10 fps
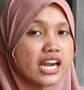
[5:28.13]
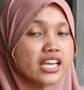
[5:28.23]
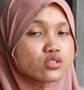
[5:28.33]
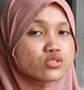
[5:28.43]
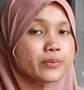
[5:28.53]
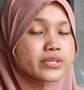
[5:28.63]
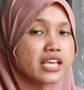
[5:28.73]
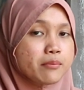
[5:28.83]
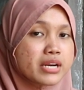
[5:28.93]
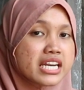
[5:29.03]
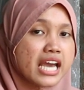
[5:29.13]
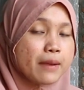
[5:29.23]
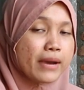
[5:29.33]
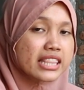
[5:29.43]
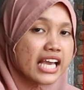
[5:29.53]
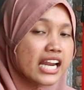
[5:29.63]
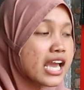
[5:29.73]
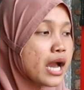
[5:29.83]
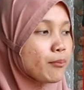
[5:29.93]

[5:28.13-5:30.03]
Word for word: Kalian sudah bisa mendapatkan